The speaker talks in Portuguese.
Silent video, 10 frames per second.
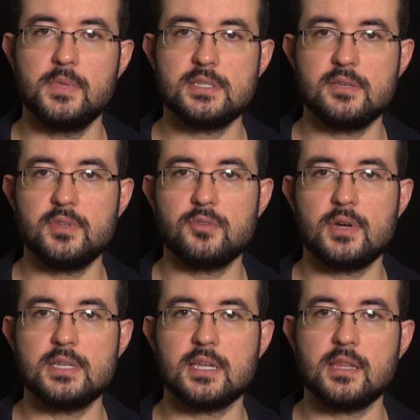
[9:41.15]
e as
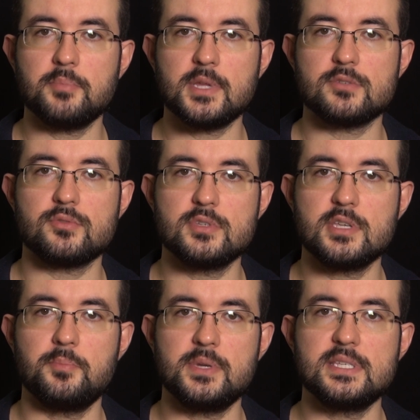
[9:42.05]
eventuais adaptações
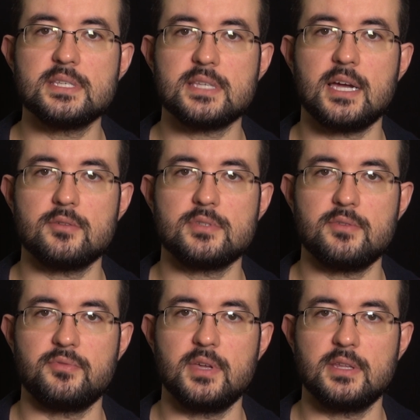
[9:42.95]
que precisaram
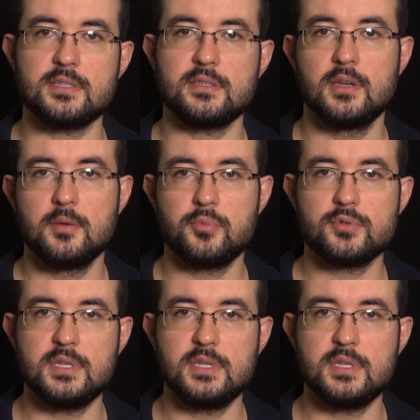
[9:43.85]
ser feitas para o